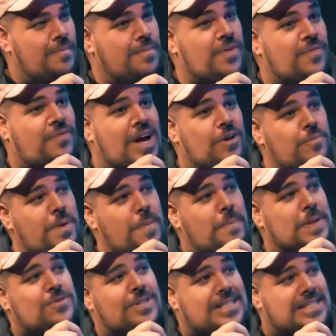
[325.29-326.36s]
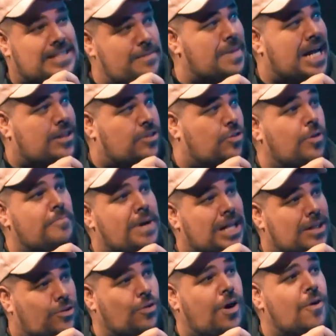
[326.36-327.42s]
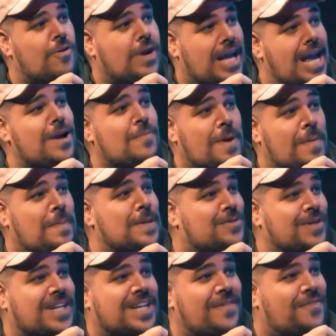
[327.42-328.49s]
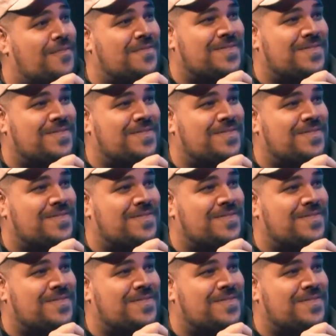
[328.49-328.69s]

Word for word: Me fala uma pessoa que se matou, matou alguém, uma pessoa que,